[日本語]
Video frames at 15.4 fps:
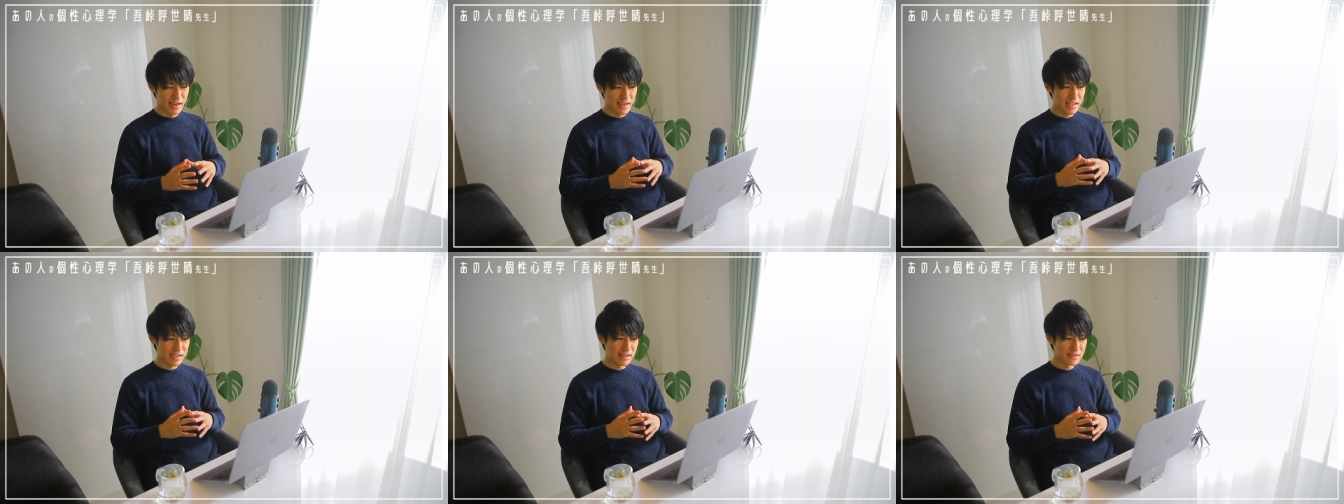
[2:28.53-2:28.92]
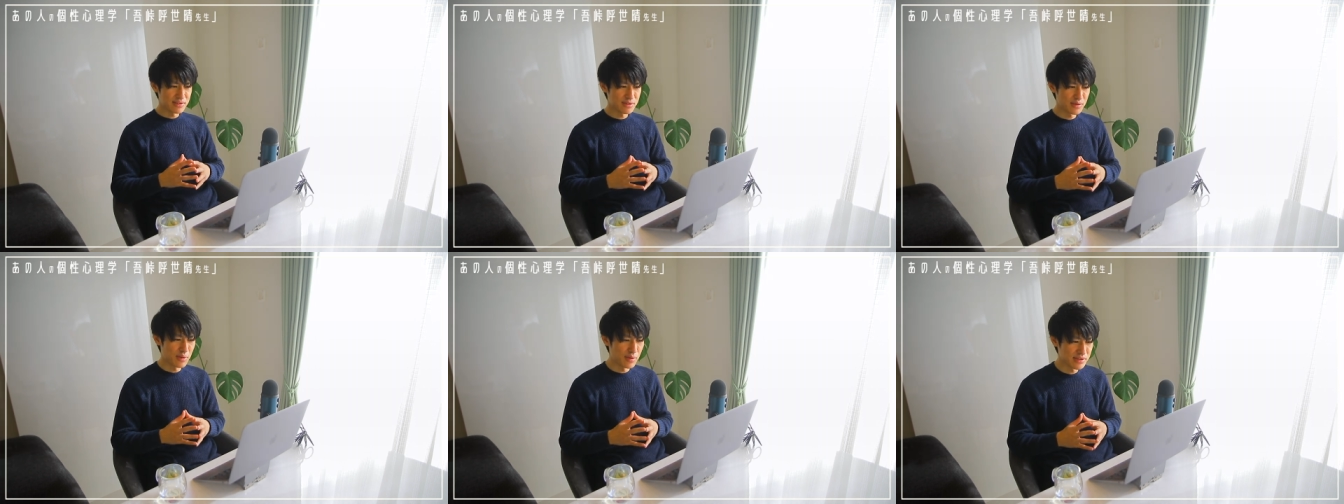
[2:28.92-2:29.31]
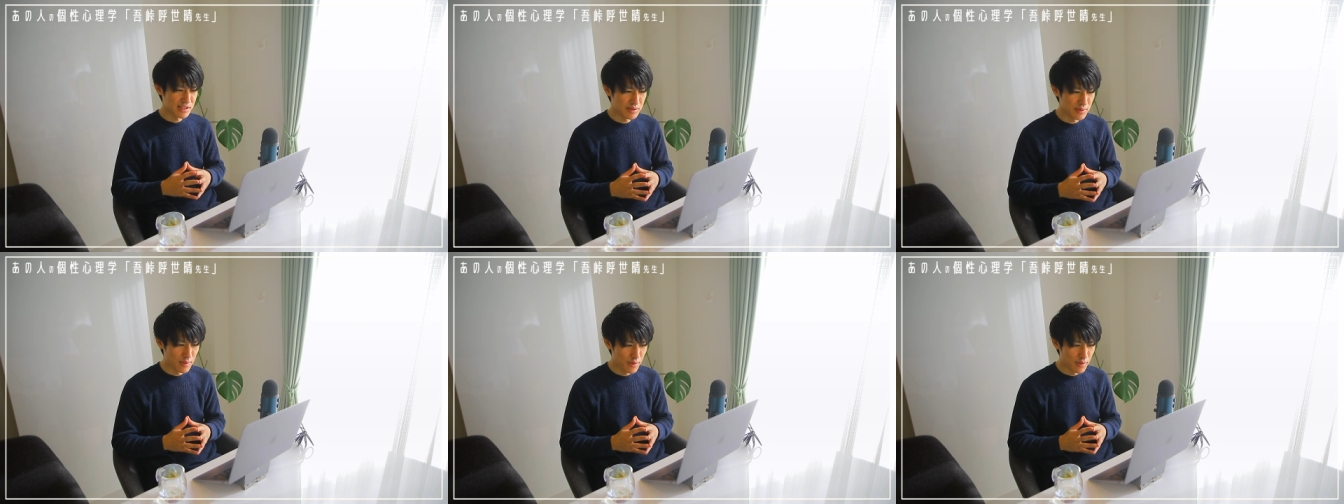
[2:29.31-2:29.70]
相変わらず構
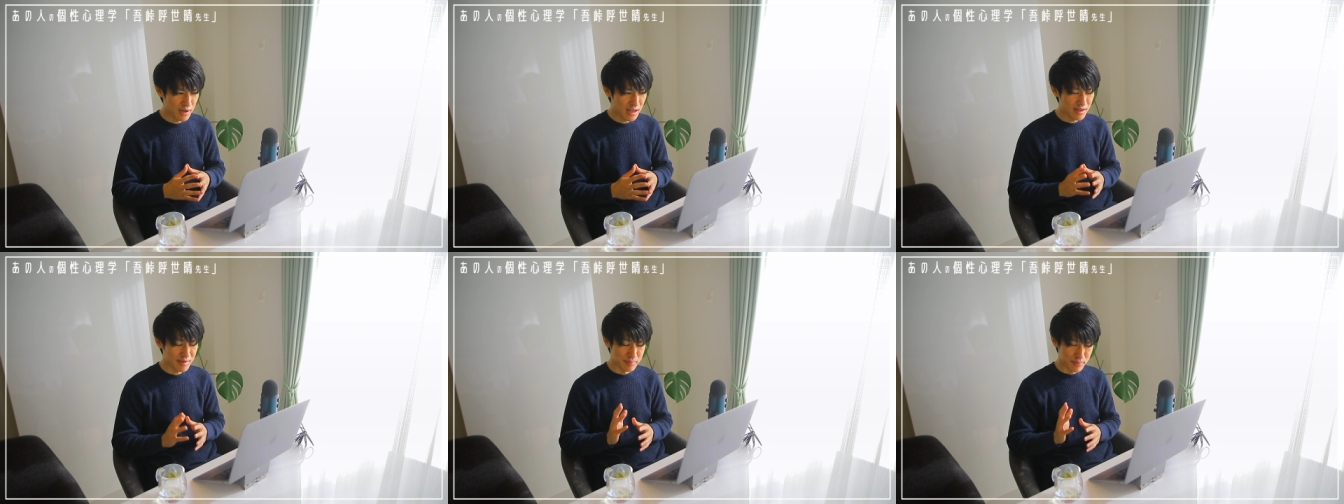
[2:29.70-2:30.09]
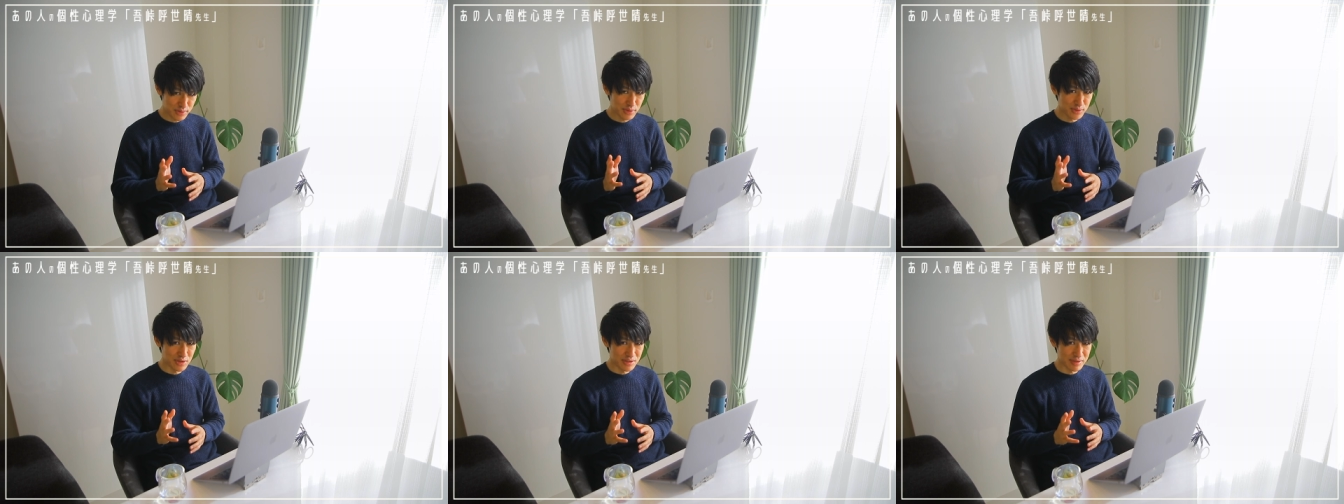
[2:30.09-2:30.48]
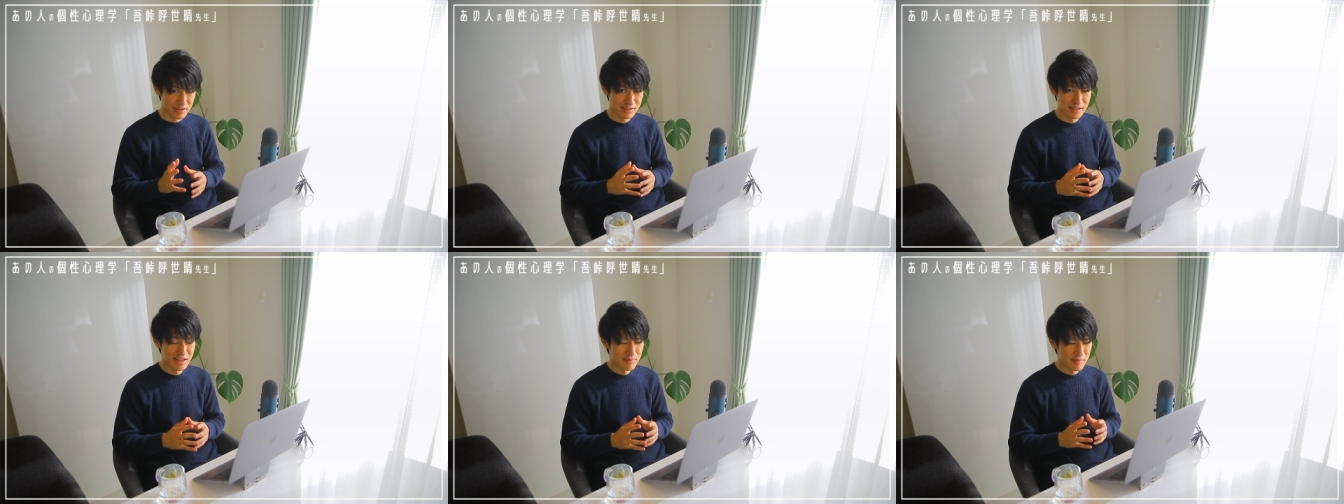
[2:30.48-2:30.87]
成の方はぶっ飛んでおり
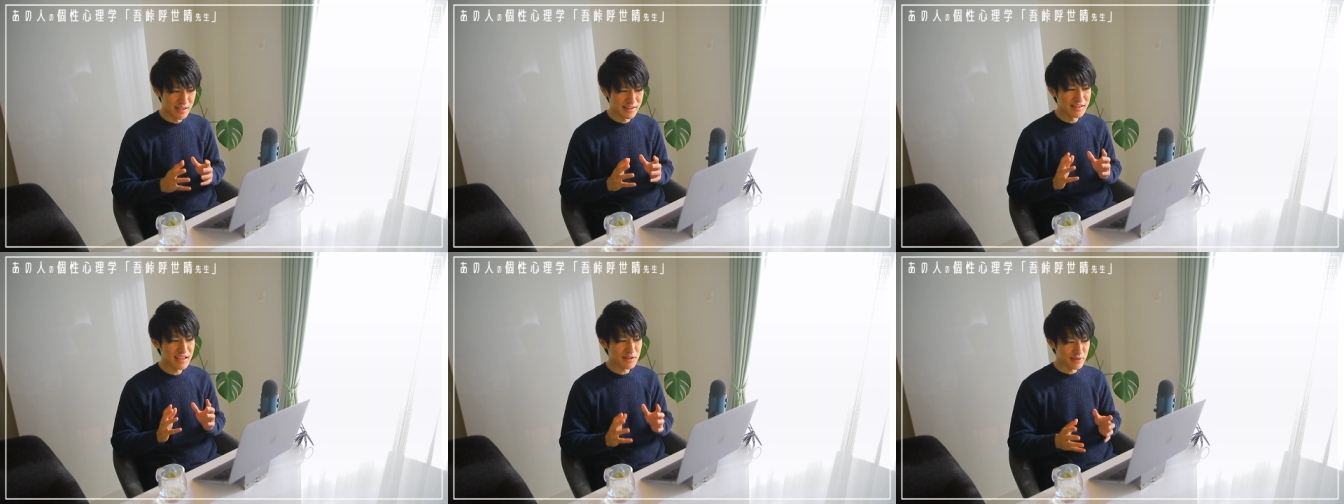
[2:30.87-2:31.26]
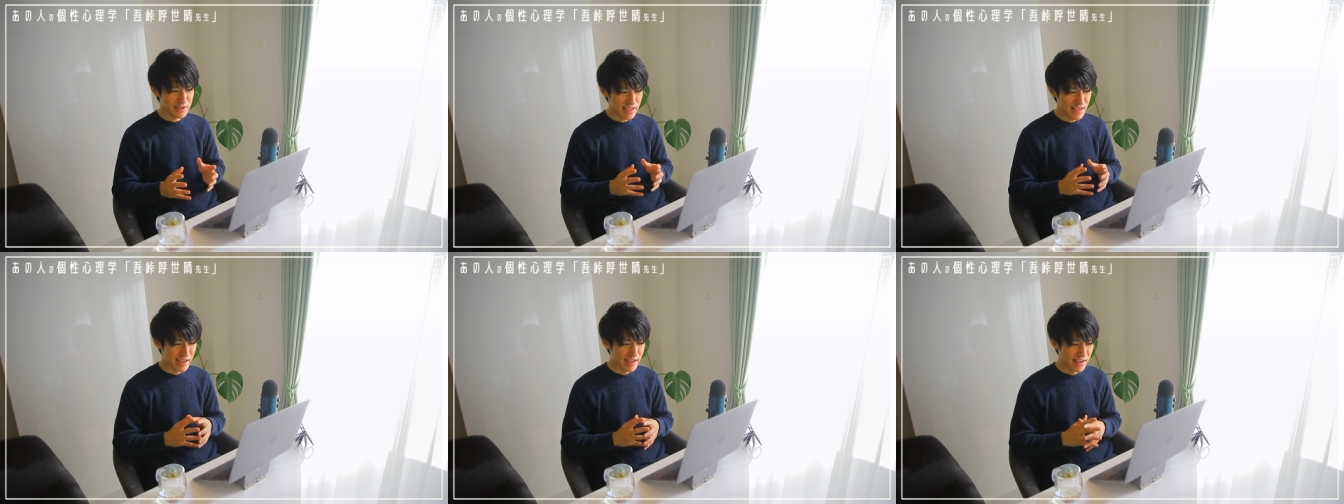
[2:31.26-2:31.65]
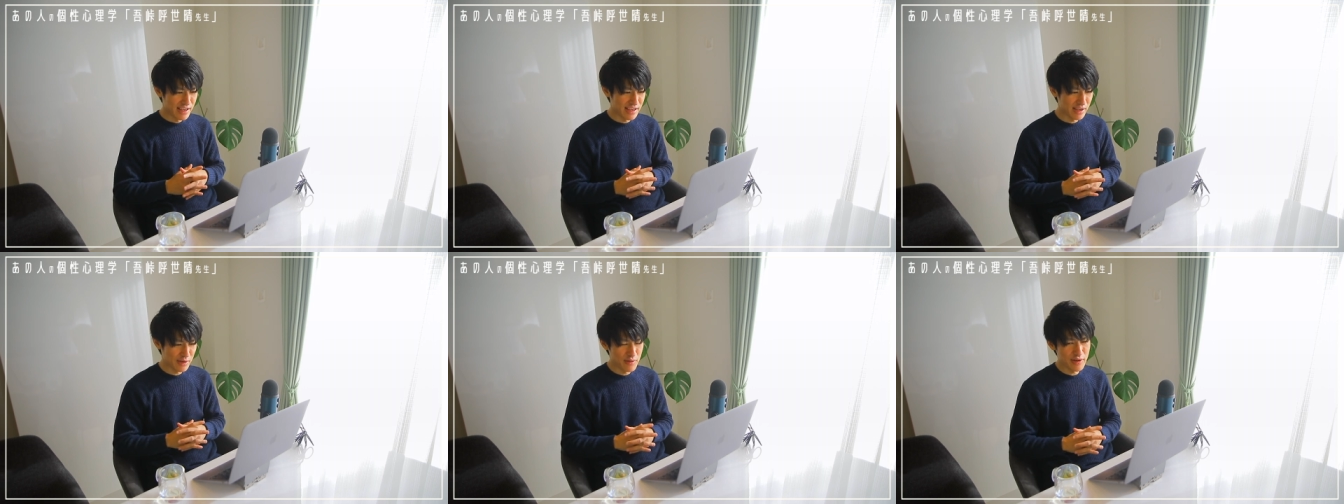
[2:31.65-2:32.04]
ます。なの
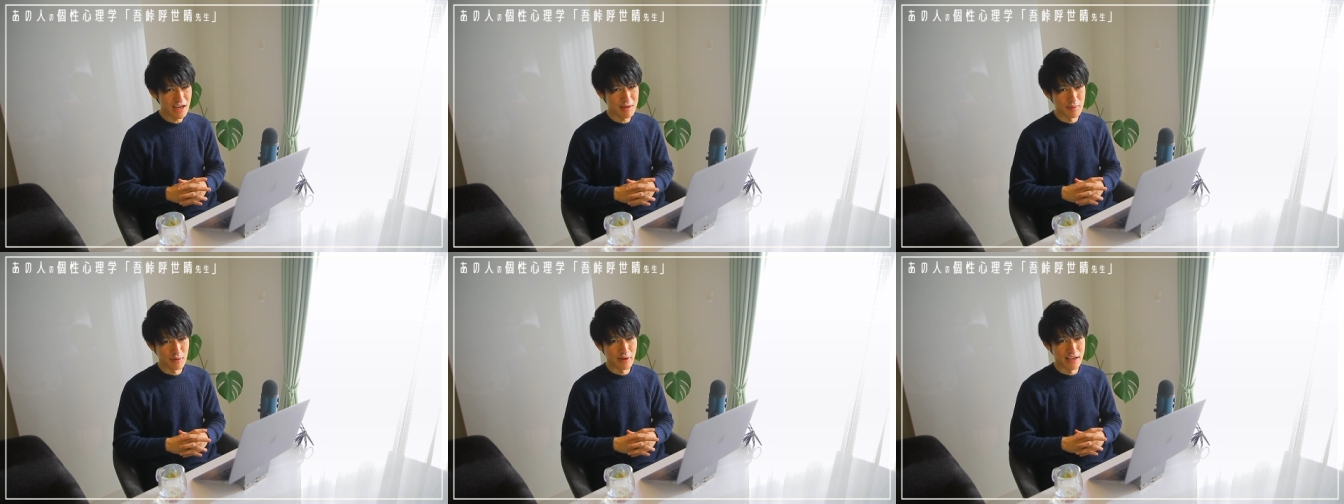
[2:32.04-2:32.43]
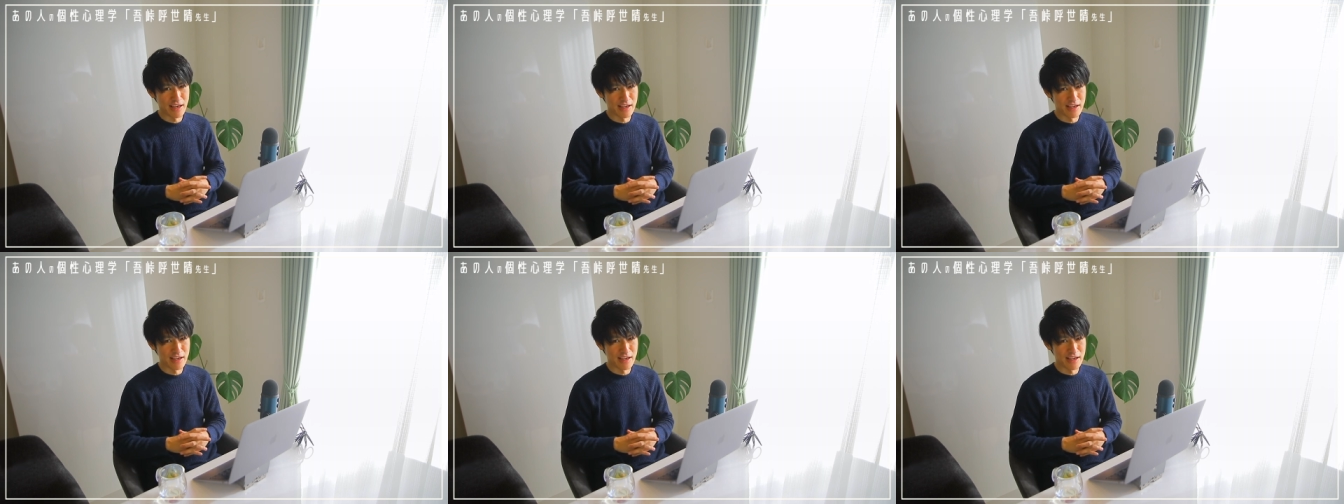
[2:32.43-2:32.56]
で、今回も、